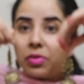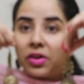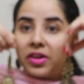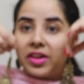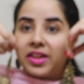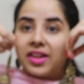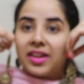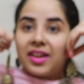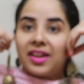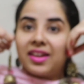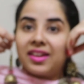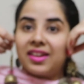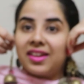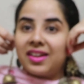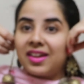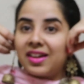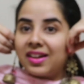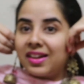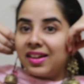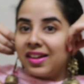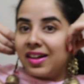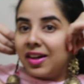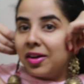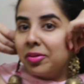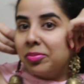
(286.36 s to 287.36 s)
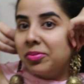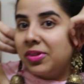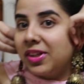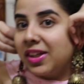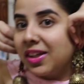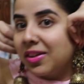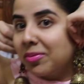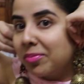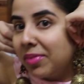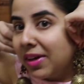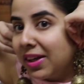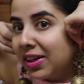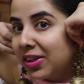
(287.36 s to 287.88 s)
बड़े हैं ये अगर आप
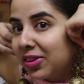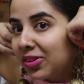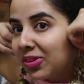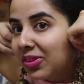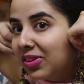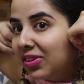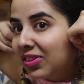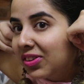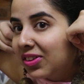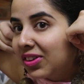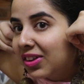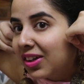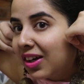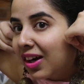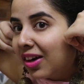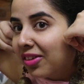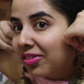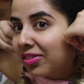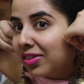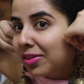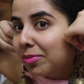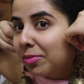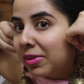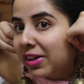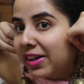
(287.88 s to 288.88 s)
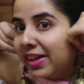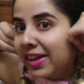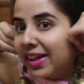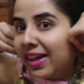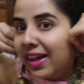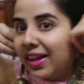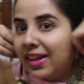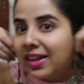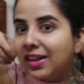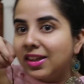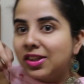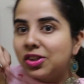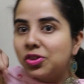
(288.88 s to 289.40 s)
देख पाए तो काफ़ी बड़े
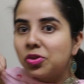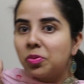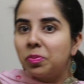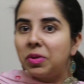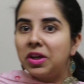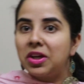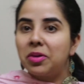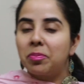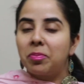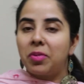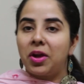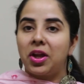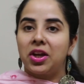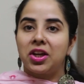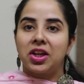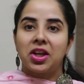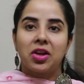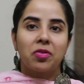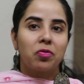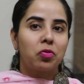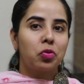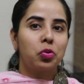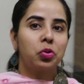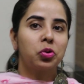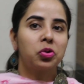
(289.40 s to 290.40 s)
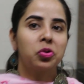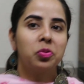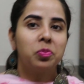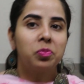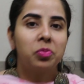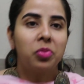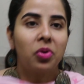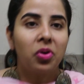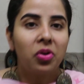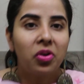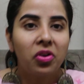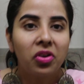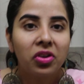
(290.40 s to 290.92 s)
आएंगे जो मैंने पहने हैं वो तो
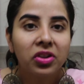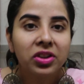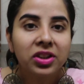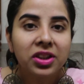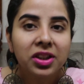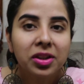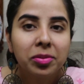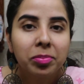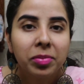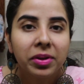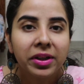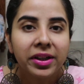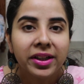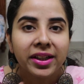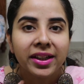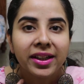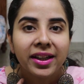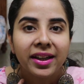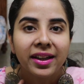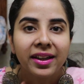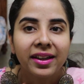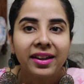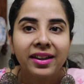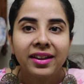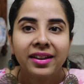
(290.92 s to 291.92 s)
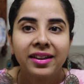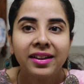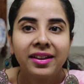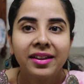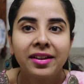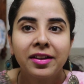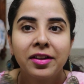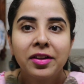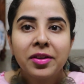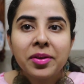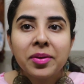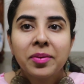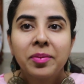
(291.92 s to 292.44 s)
बहुत ही बड़े हैं
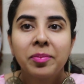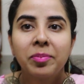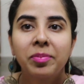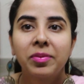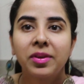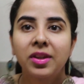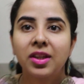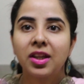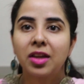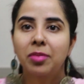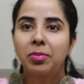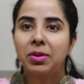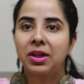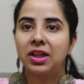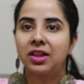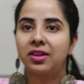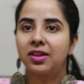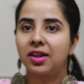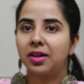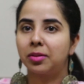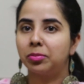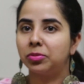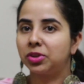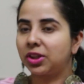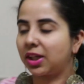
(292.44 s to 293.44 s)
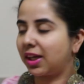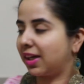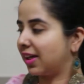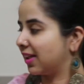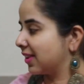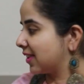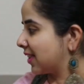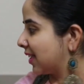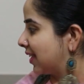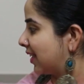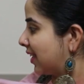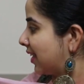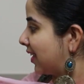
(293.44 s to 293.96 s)
ये मैंने धर्मशाला
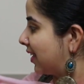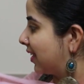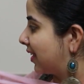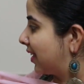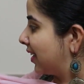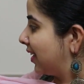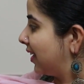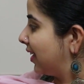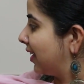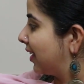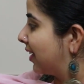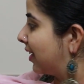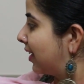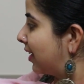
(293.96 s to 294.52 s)
से लिए थे